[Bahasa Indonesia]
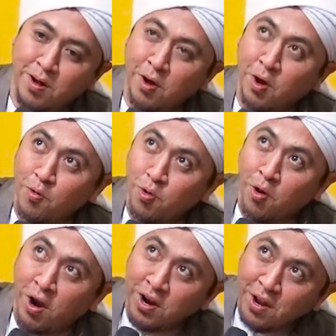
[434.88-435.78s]
engkau
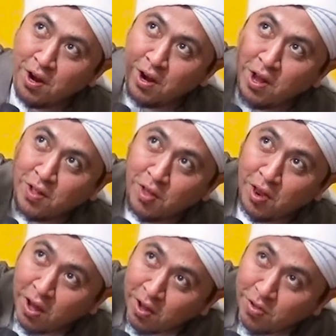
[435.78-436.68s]
seorang diri di atas
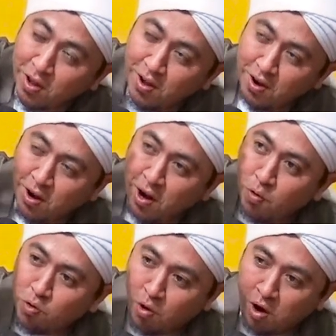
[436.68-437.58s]
langit sana dan
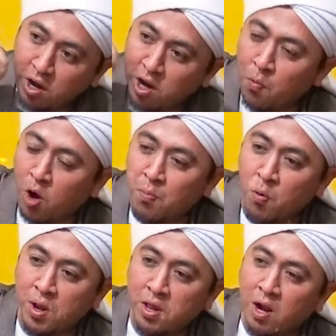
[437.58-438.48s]
aku seorang diri di muka
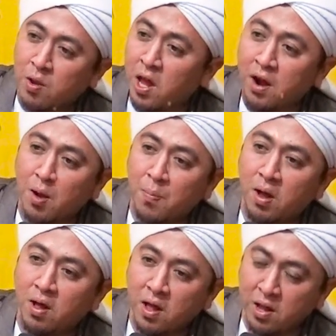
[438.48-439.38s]
bumi ini karena apa
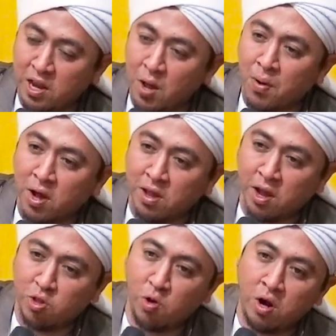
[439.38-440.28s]
dia
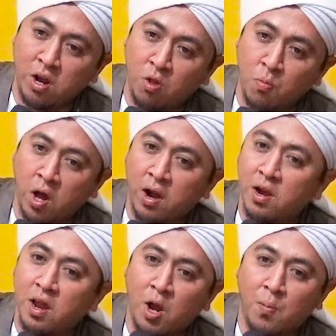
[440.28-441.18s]
mengatakan seorang di atas karena
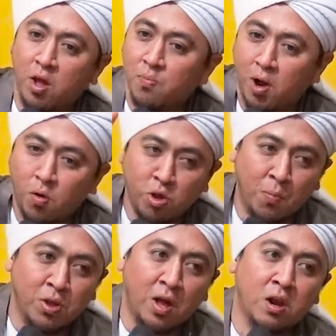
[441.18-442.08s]
dia tidak melihat makhluk
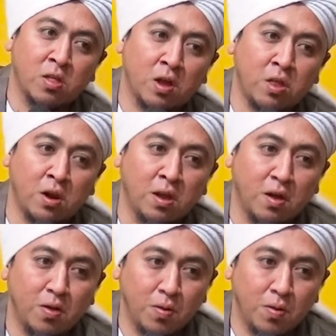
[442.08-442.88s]
sama sekali di sekitar dia